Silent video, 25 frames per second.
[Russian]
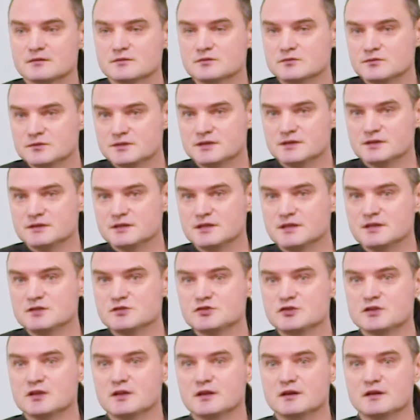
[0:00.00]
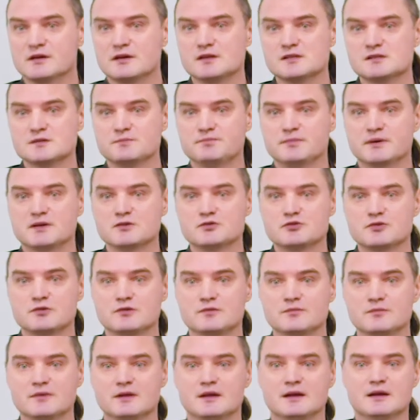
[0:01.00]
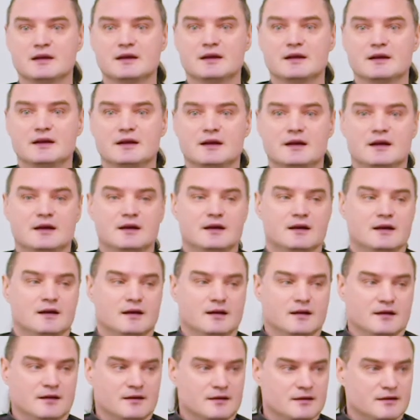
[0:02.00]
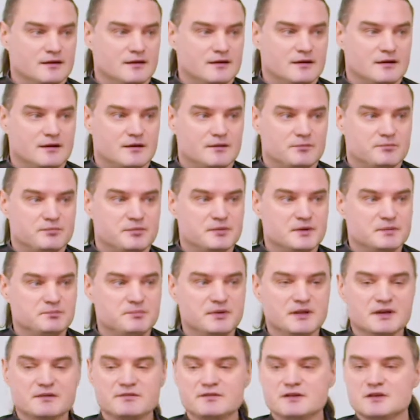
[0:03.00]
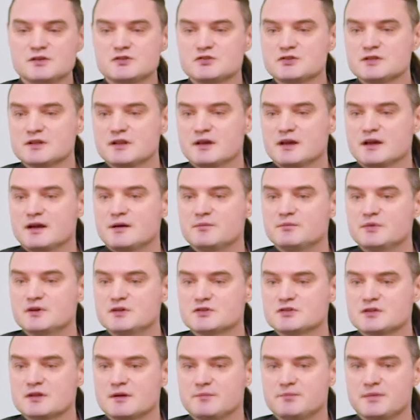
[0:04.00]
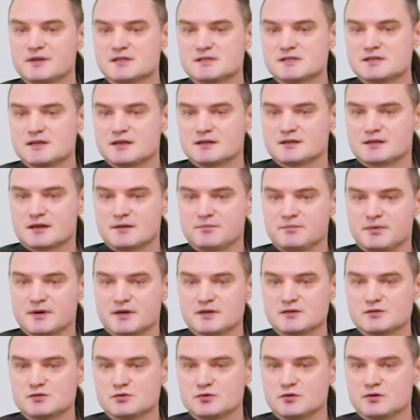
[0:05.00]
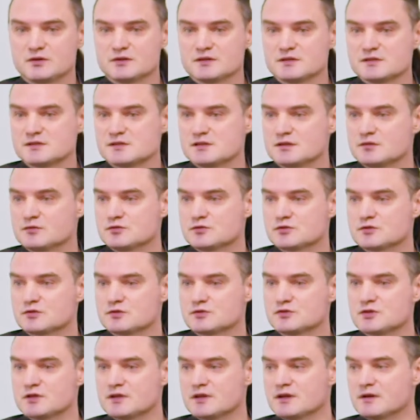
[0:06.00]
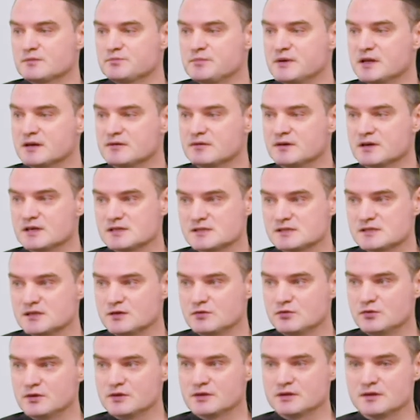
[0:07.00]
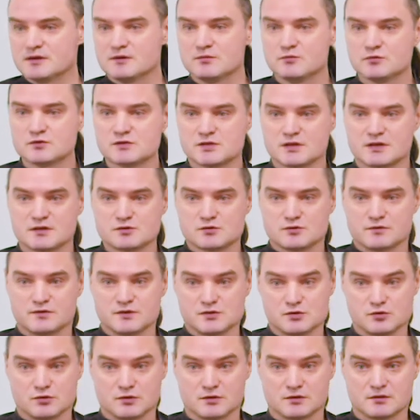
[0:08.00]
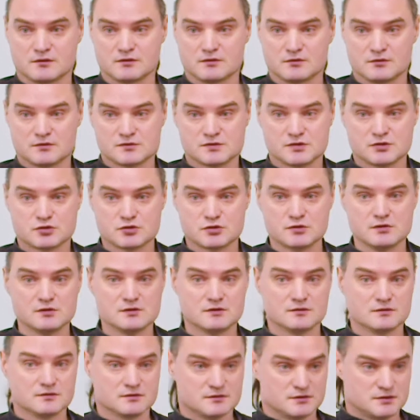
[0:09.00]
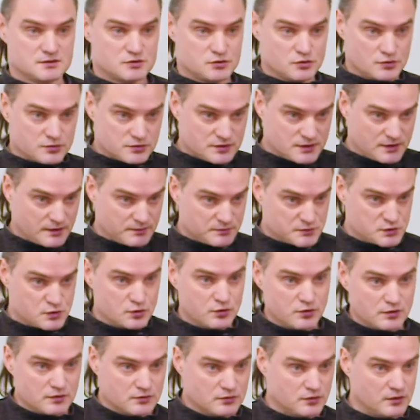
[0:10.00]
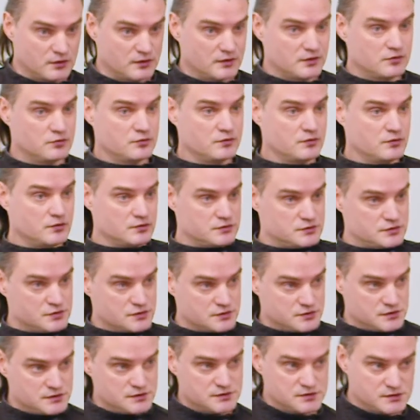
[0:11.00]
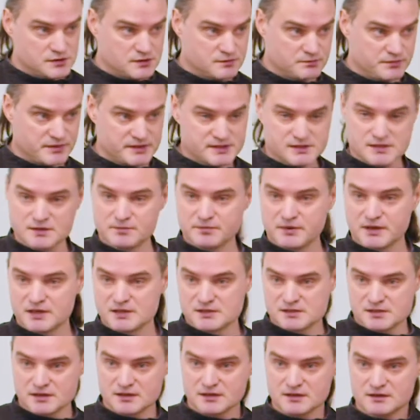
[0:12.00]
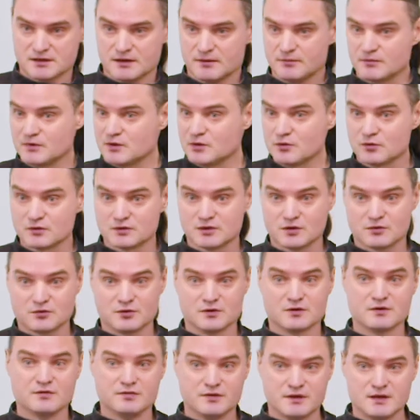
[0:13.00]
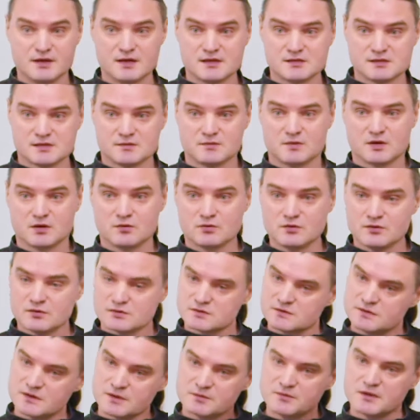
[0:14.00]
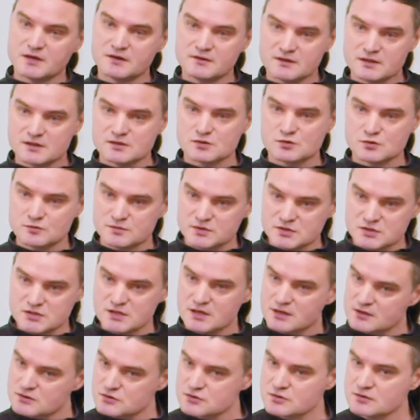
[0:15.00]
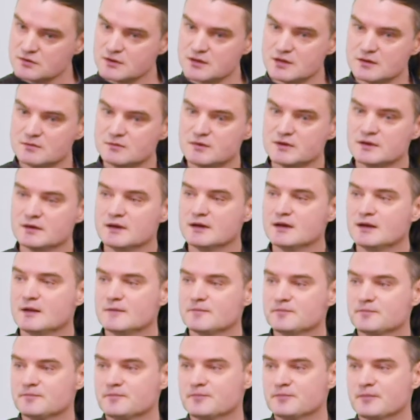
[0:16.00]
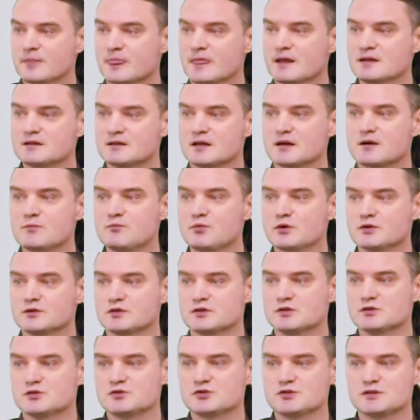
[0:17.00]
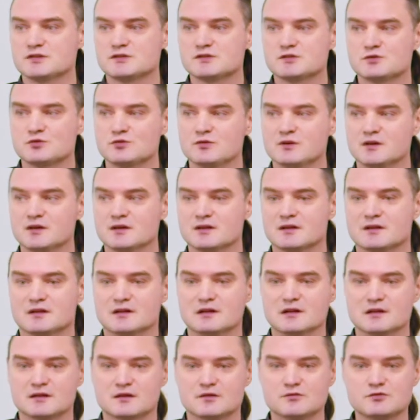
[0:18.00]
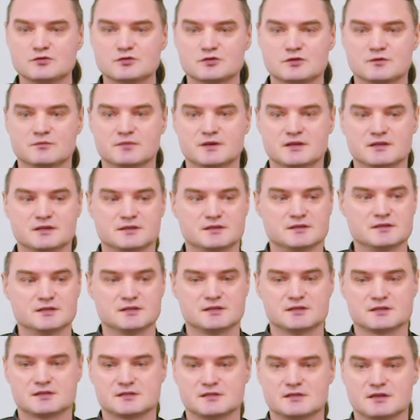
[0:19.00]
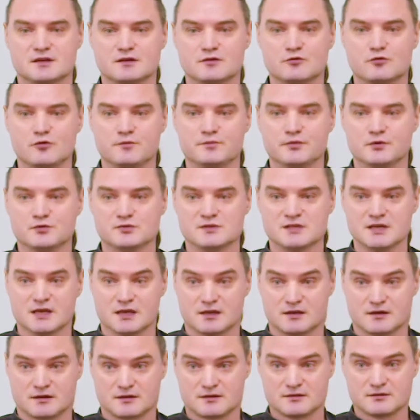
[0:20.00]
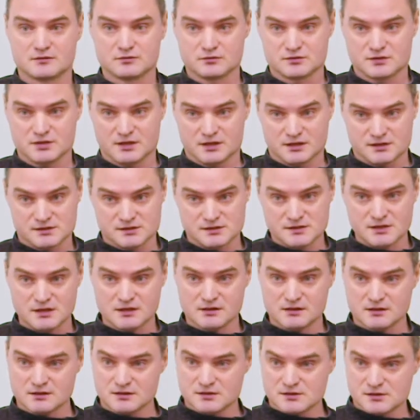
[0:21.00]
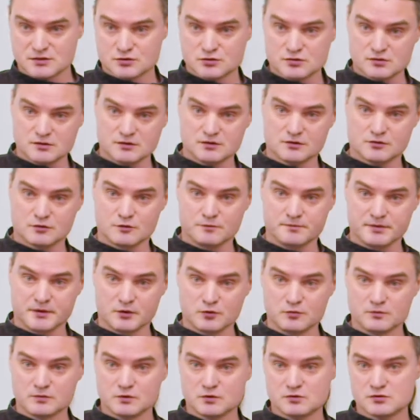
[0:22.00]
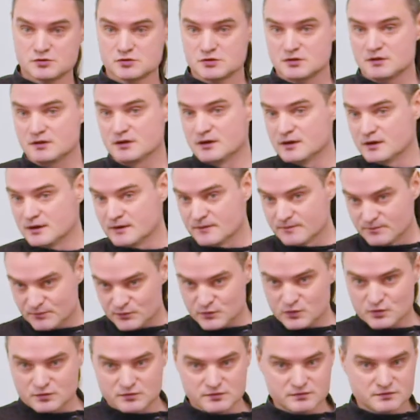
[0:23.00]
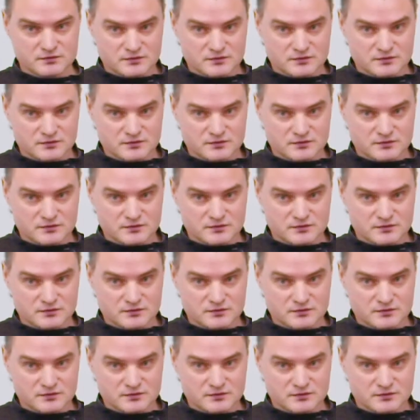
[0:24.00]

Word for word: Ну, это 3-4 раза, причем Э, первичная обычно подсадка происходит из-за того, что человек первый раз заходит, и ему сразу везет. Он зашел, что то там дернул, и у него дзынь-дзынь посыпались, или там, и он такой, нифига себе. И у него сформировалось убеждение, что как бы это работающая история для того, чтобы делать ксерокопию денег. У тебя есть деньги, ты зашел такой, приумножил. Ну,